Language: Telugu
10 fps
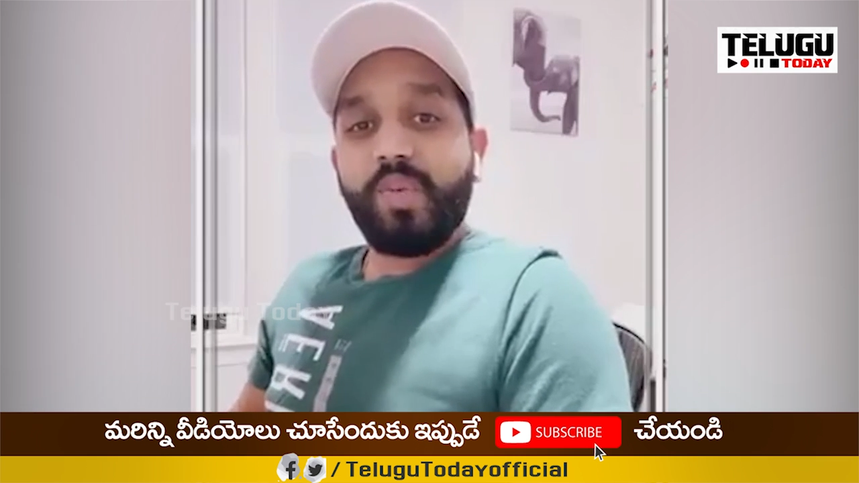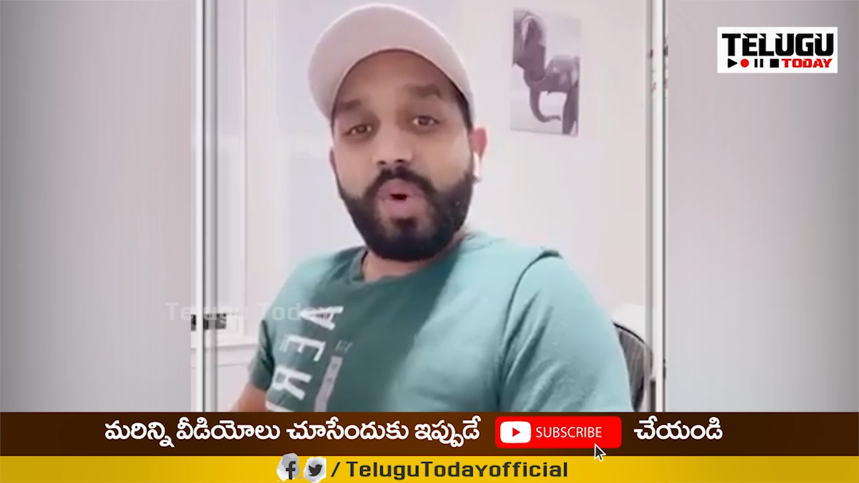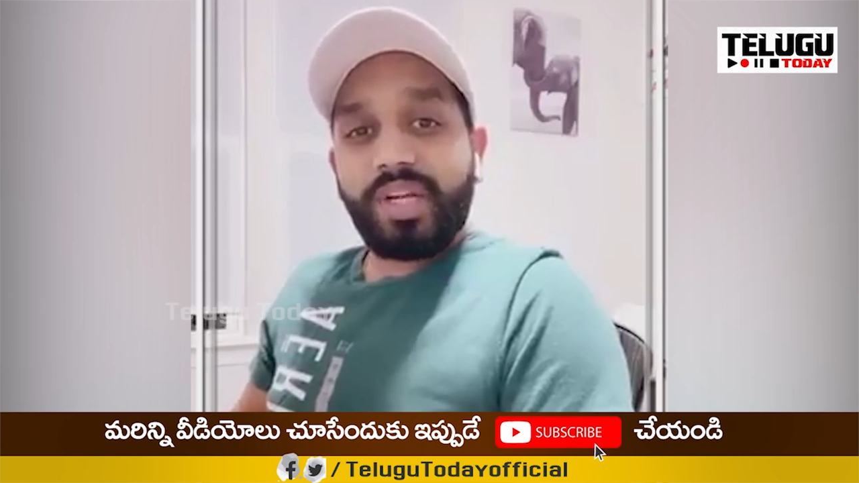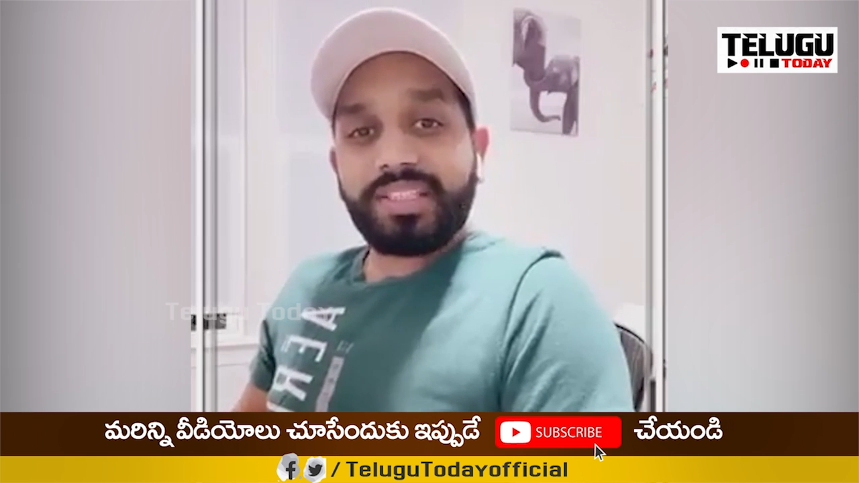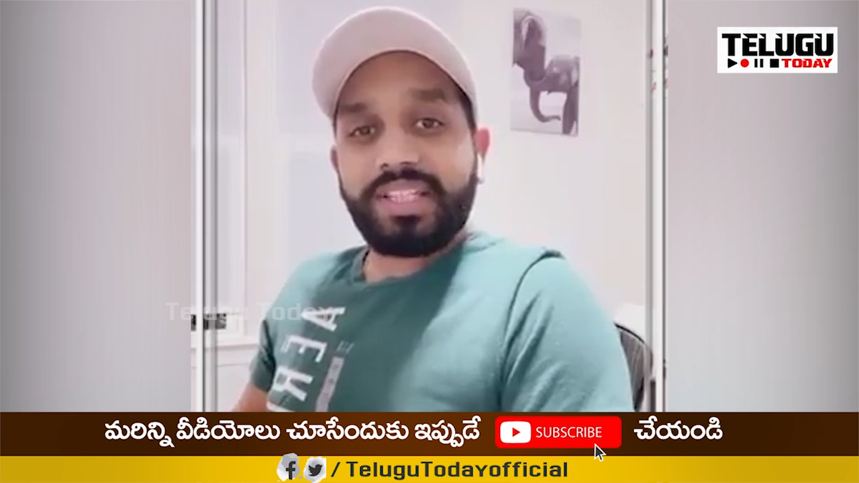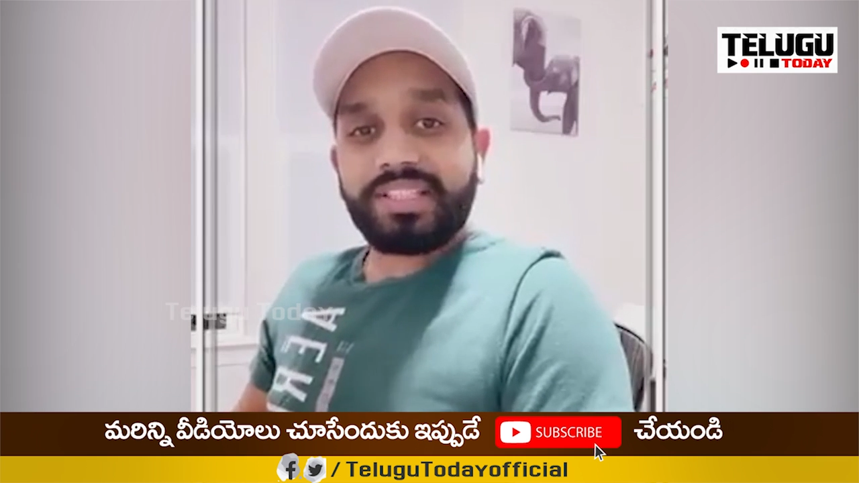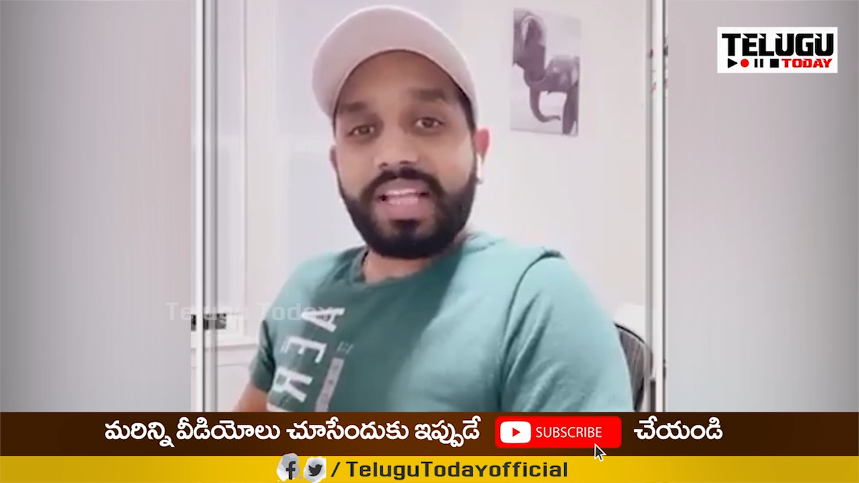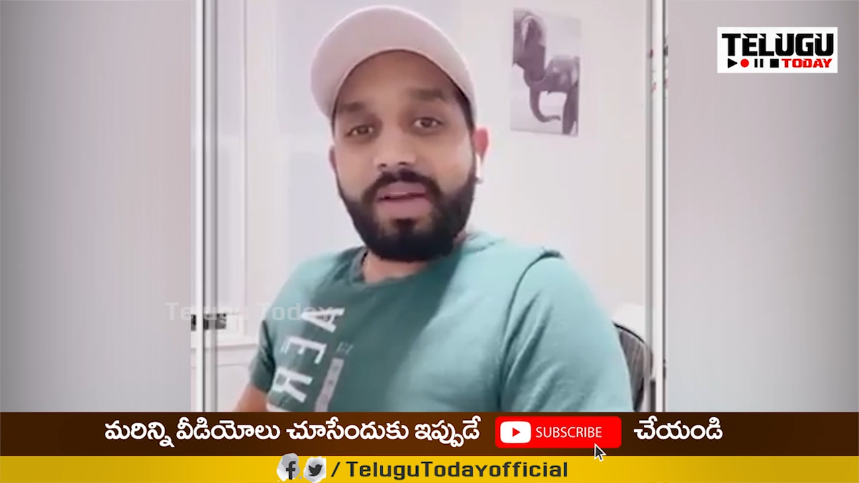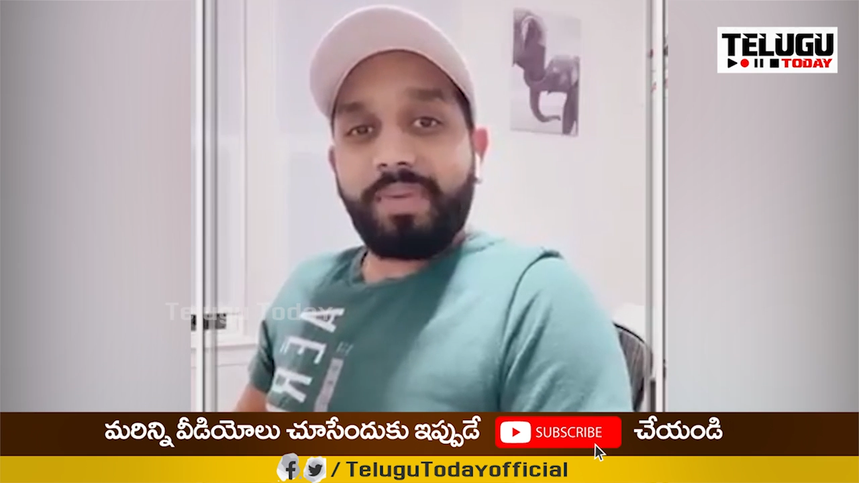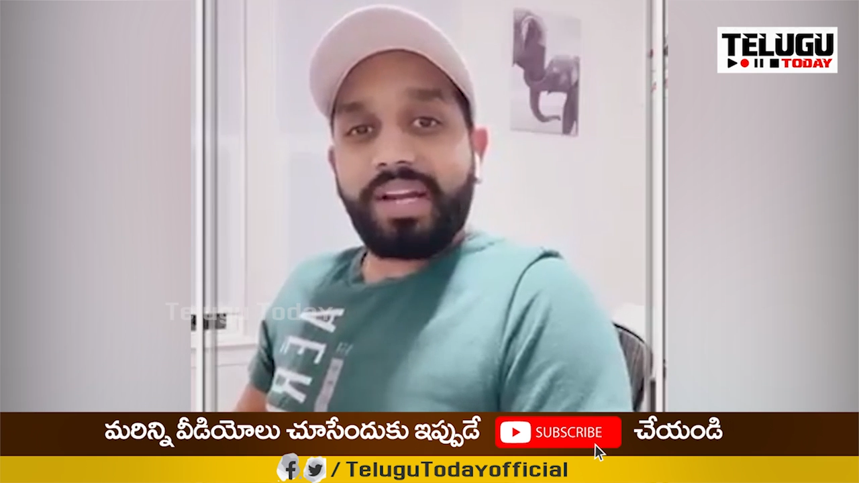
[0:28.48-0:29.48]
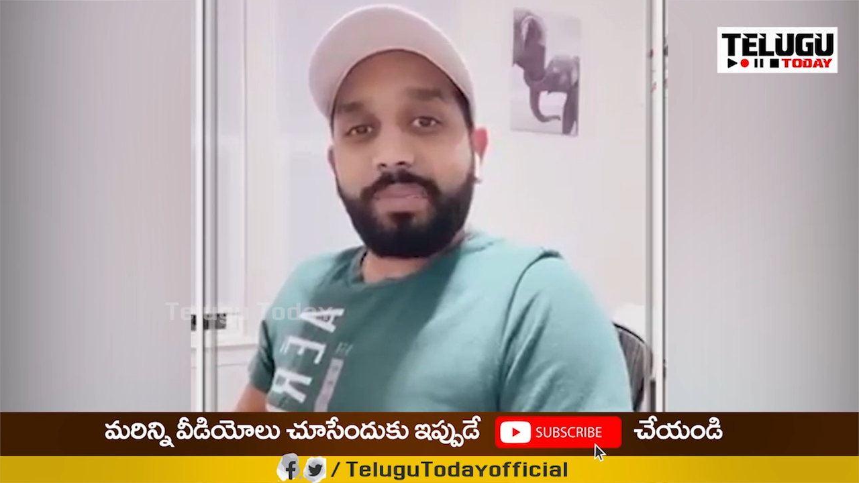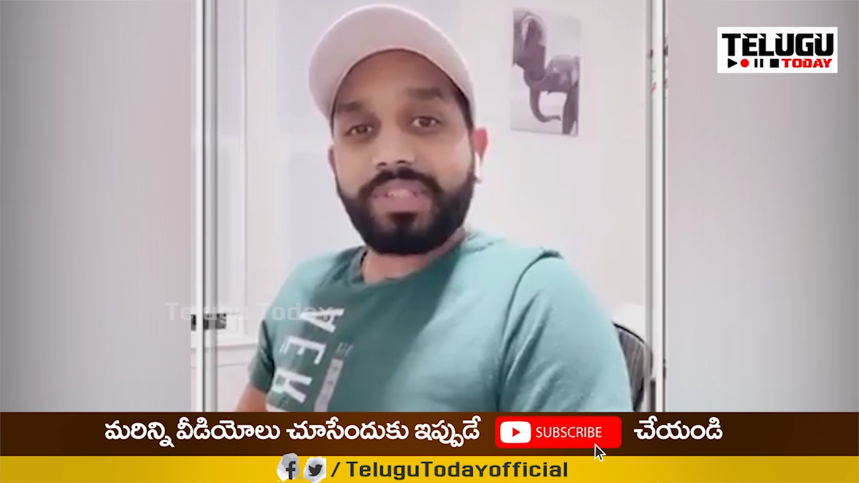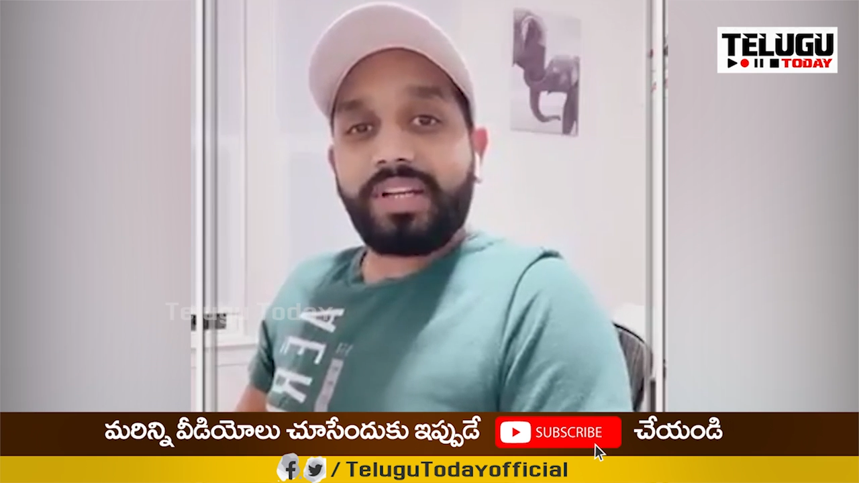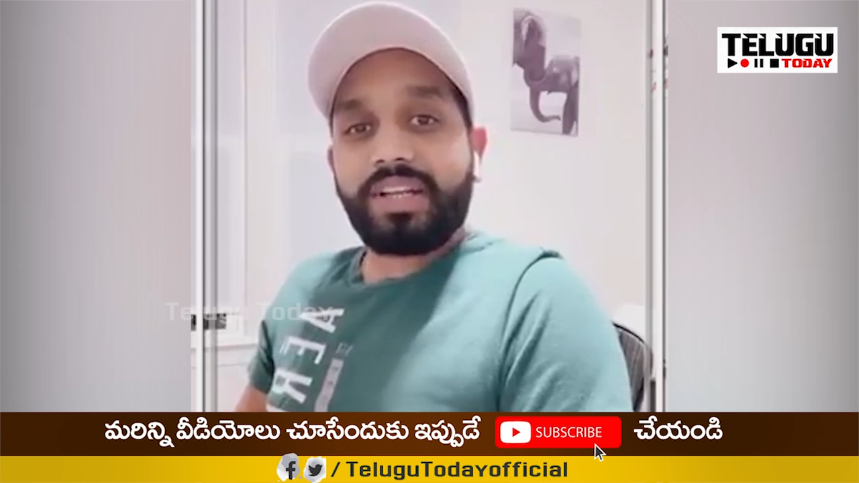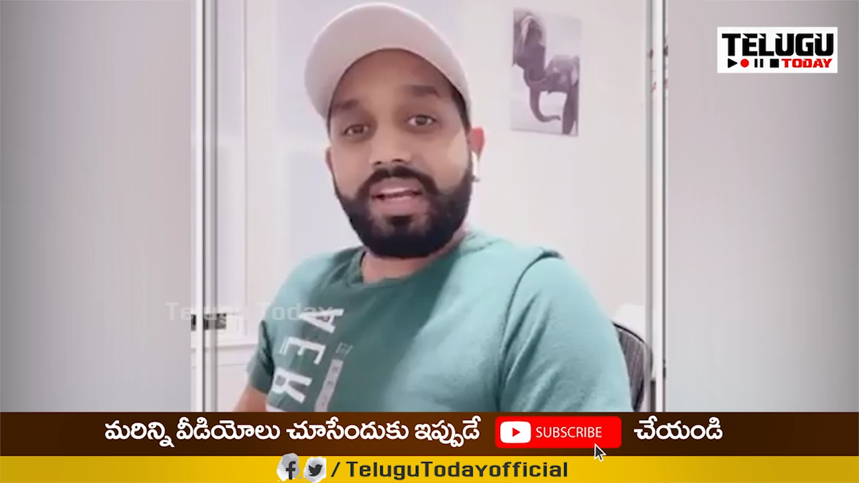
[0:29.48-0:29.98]
ఓటేసిన సామాన్య
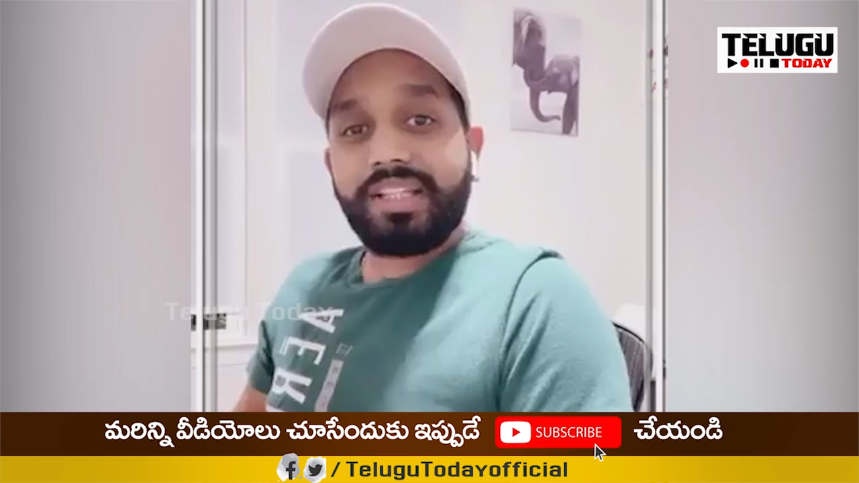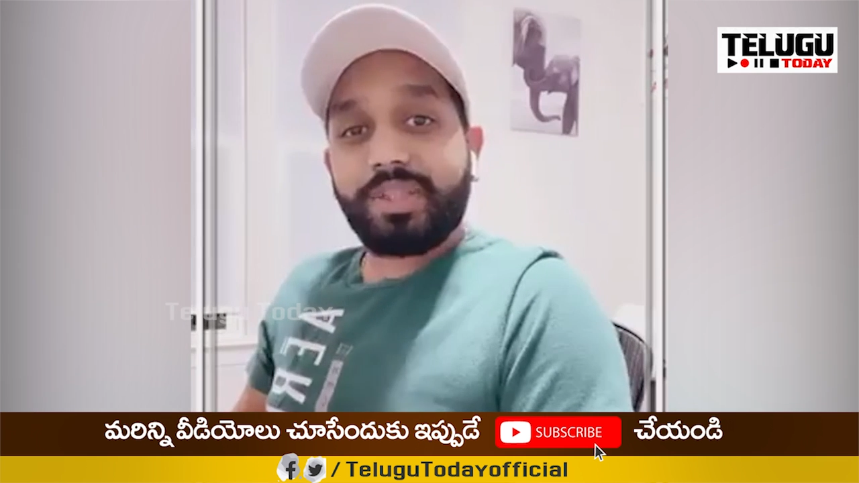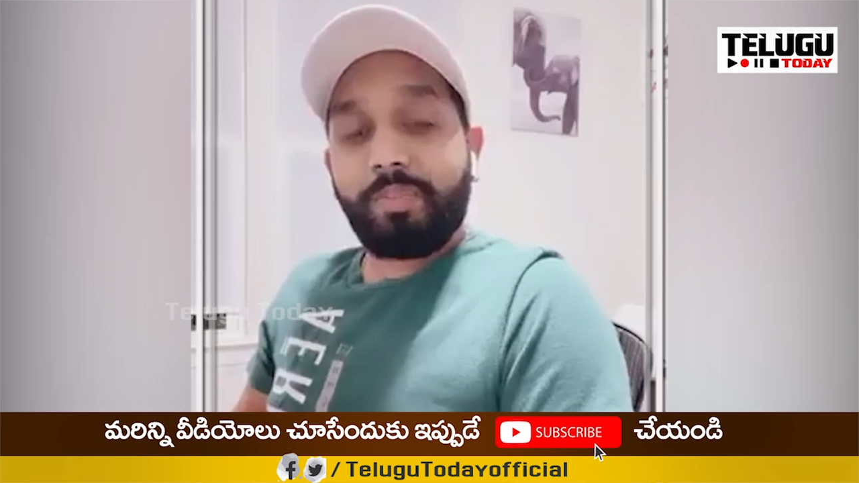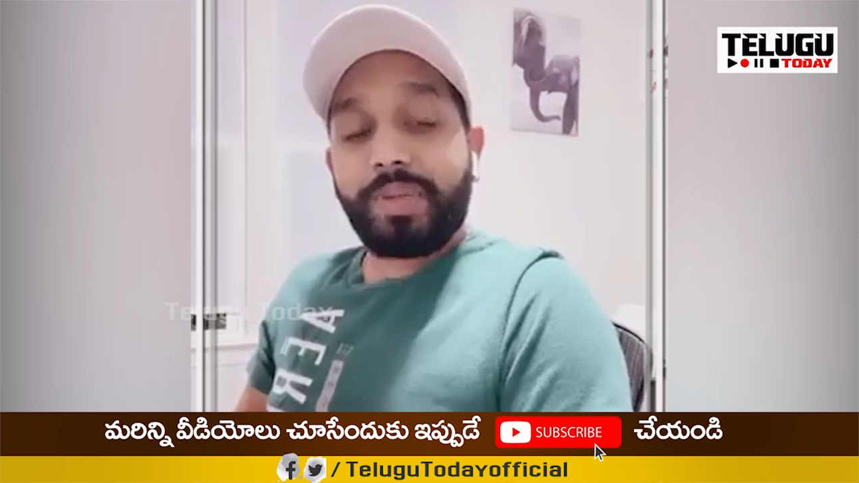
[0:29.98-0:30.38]
ప్రజలు కనీసం